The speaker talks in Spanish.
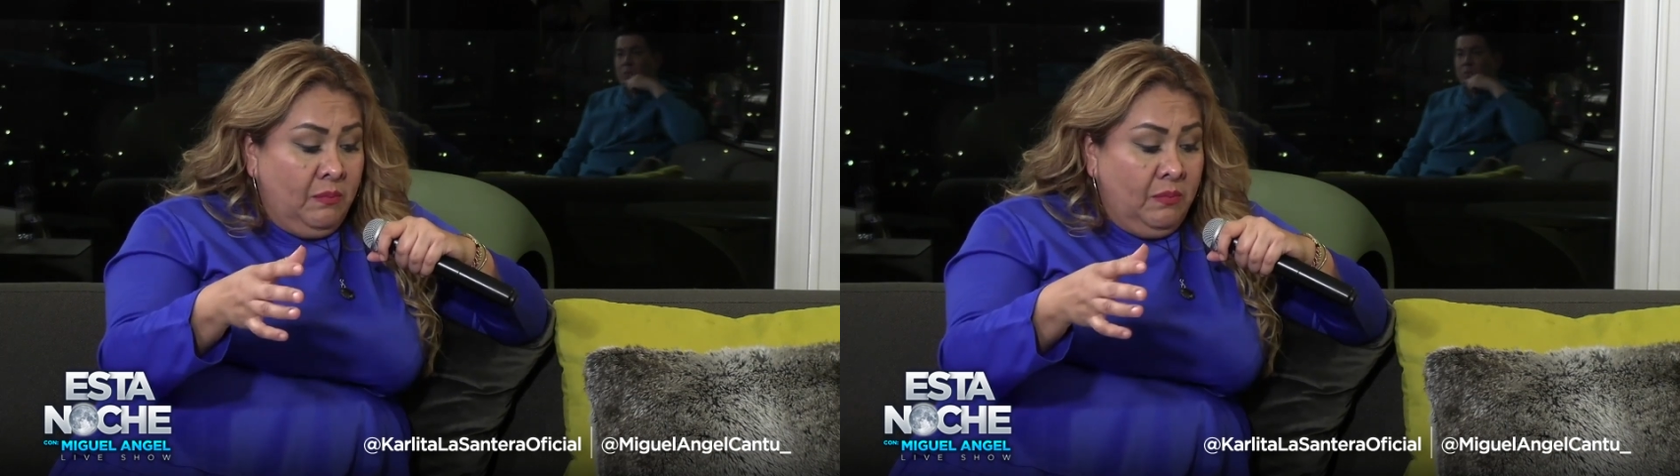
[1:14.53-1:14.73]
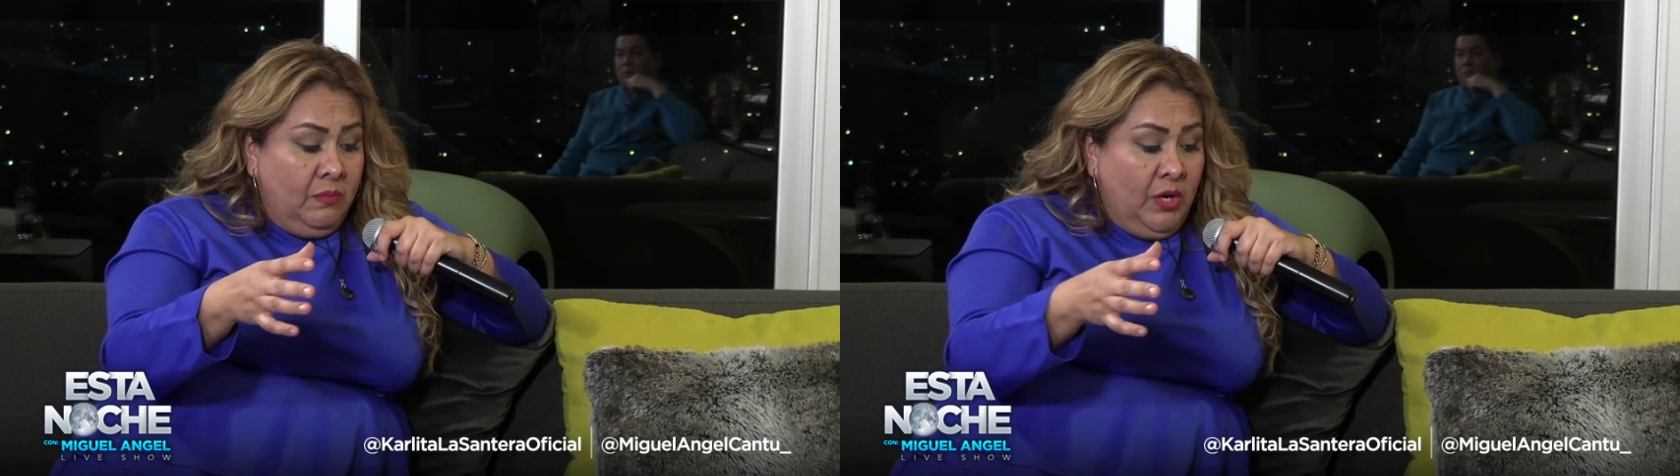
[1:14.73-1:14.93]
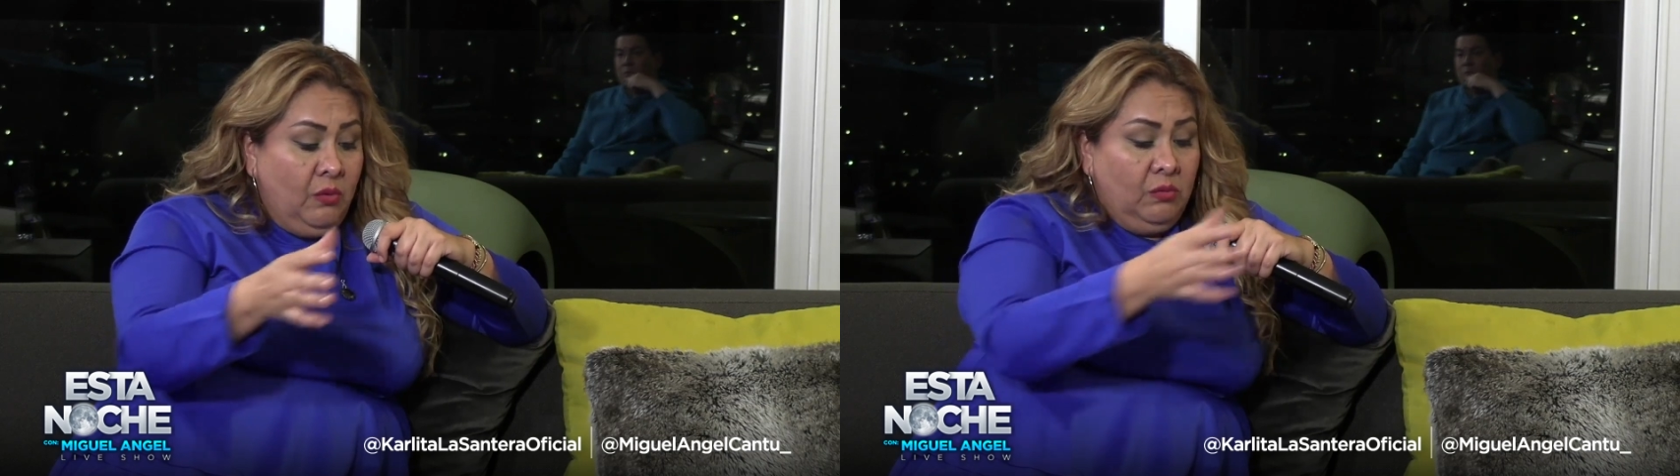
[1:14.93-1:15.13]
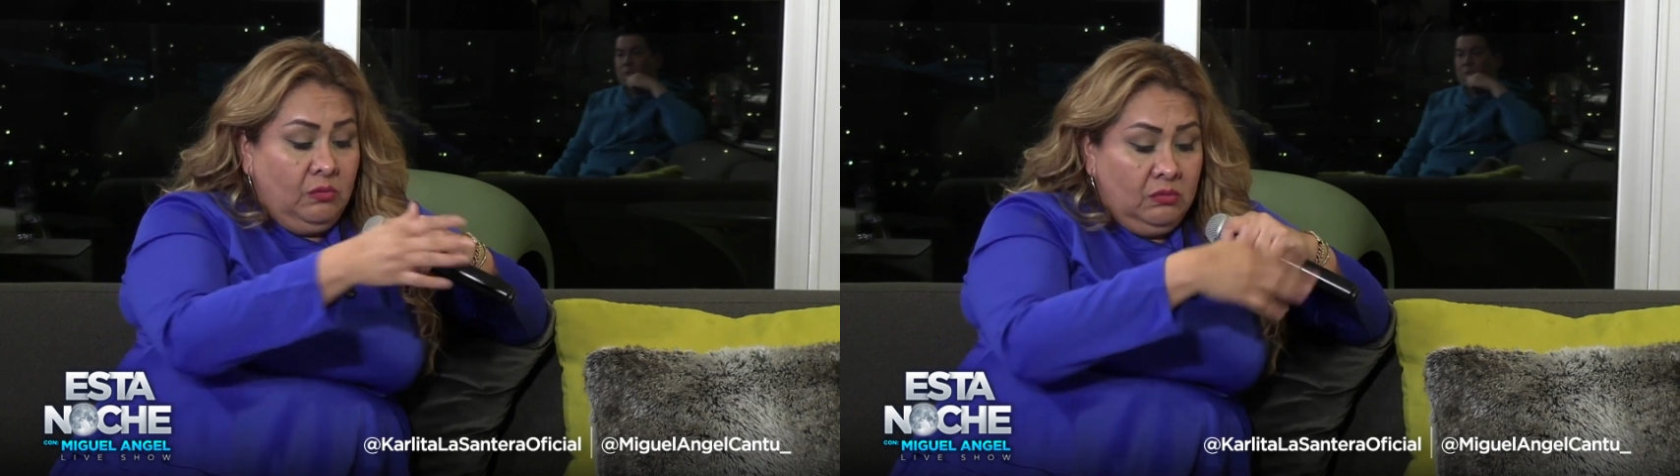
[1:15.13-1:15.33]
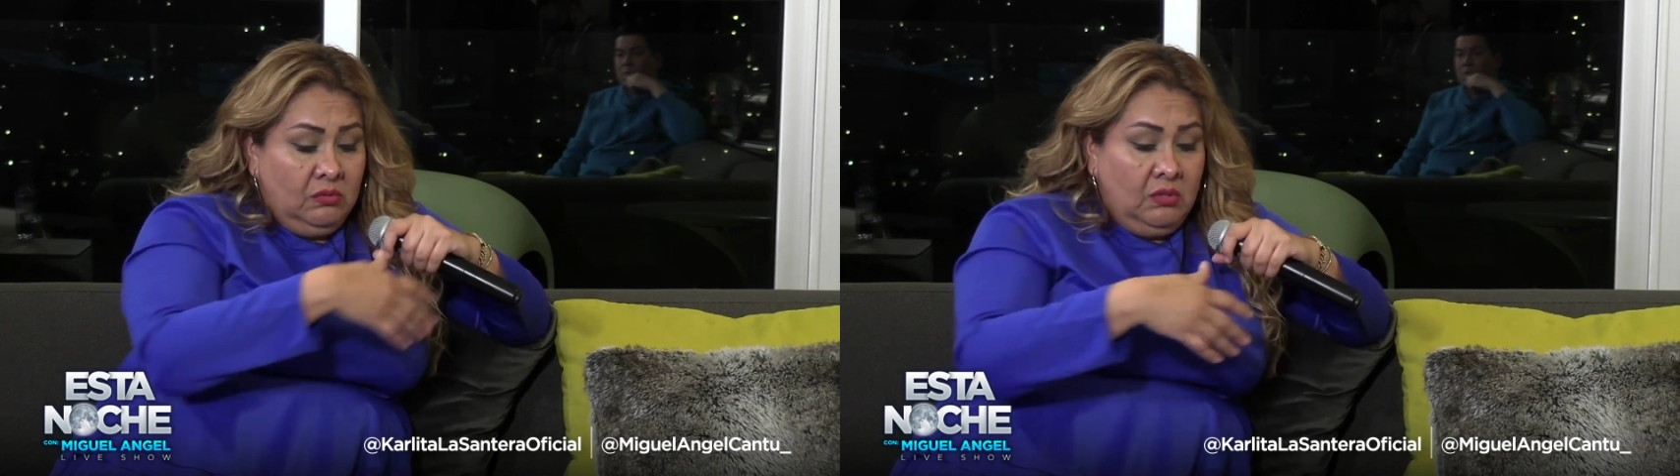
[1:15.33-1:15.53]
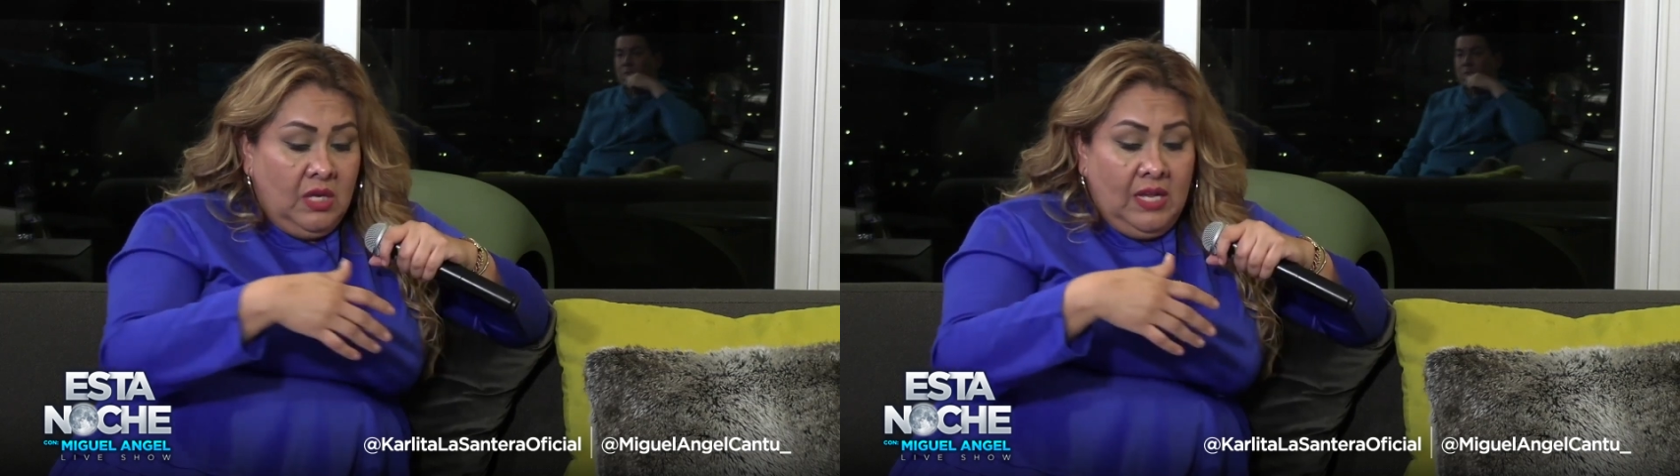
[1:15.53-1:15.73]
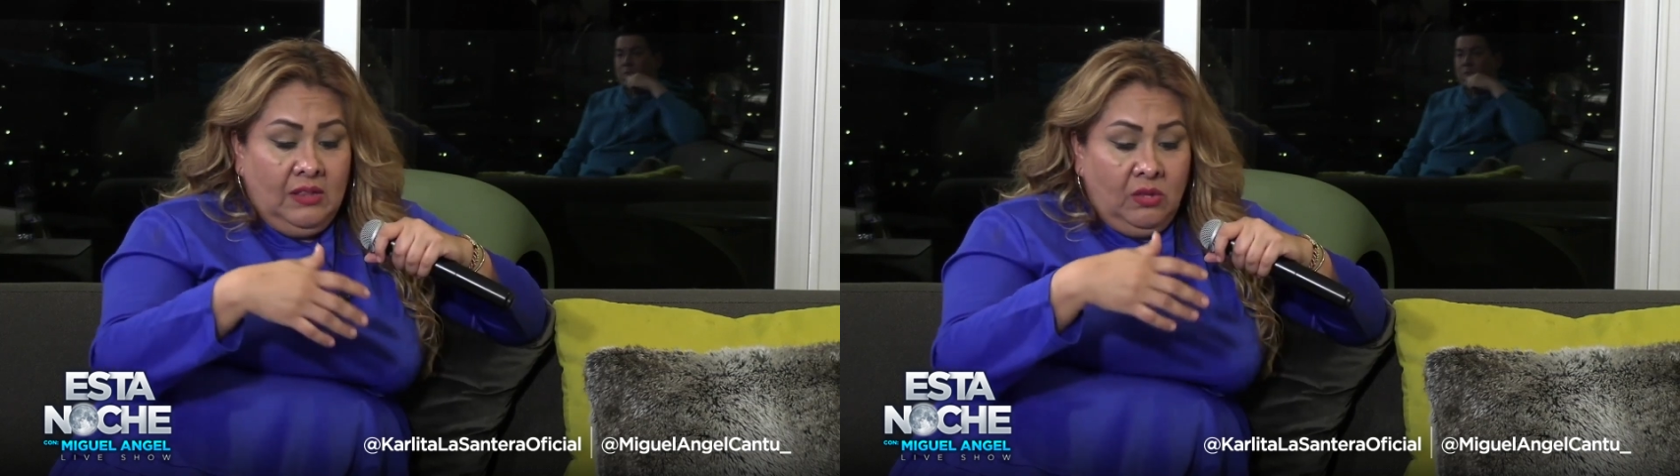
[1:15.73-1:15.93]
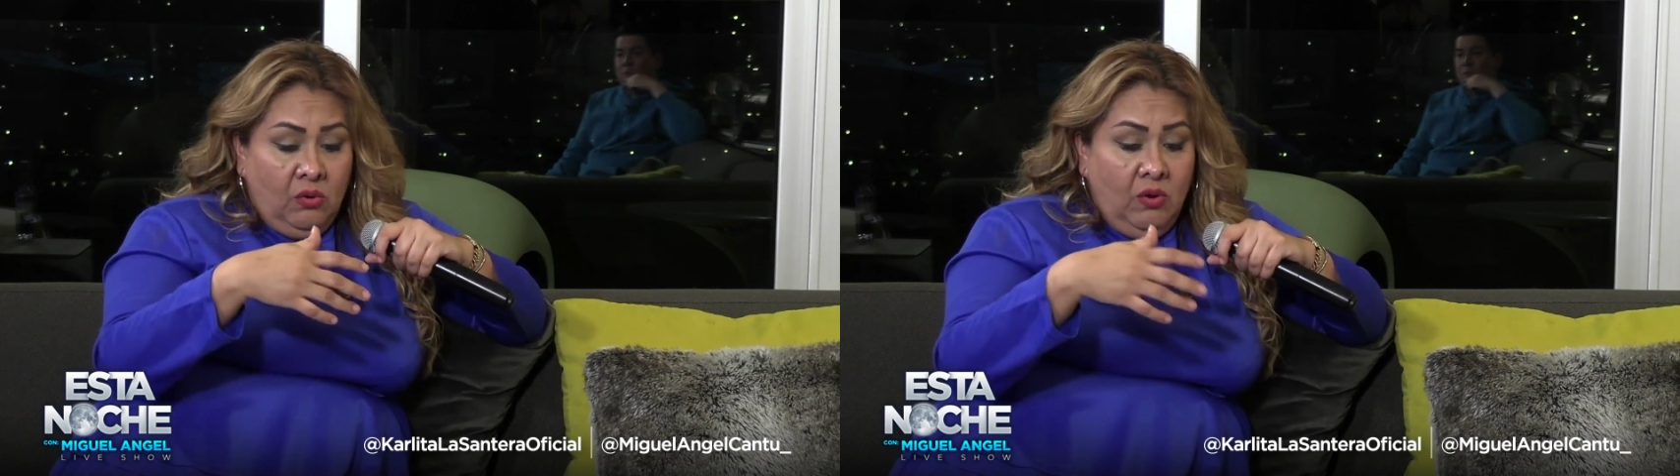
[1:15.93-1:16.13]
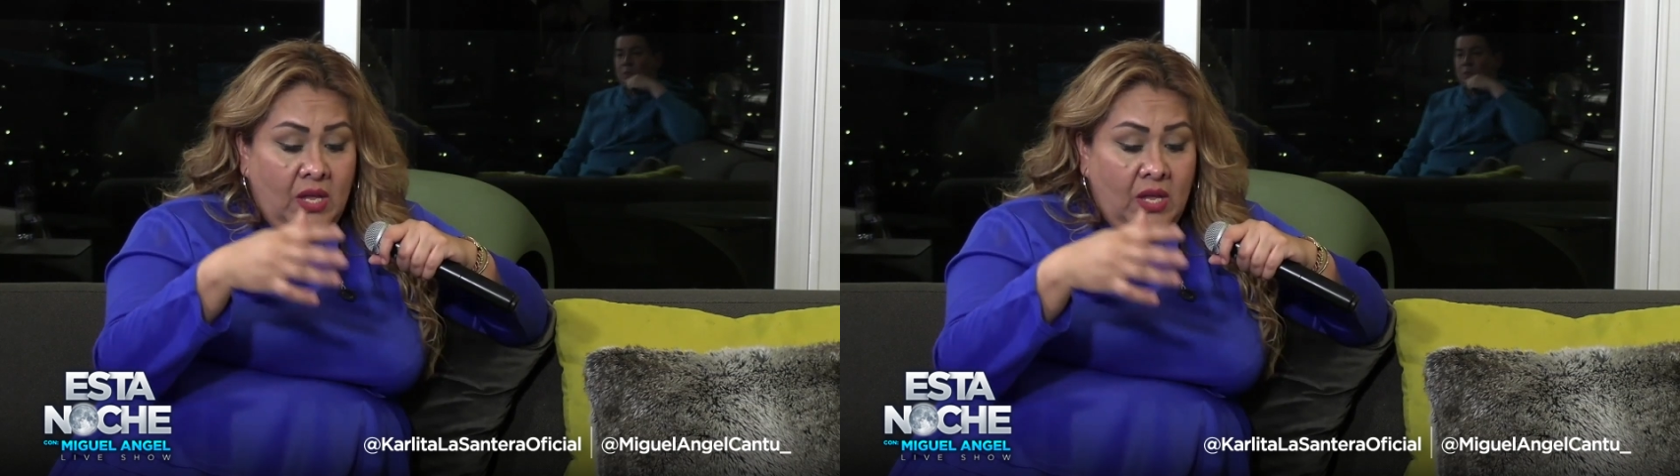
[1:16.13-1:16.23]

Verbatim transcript: bueno, entró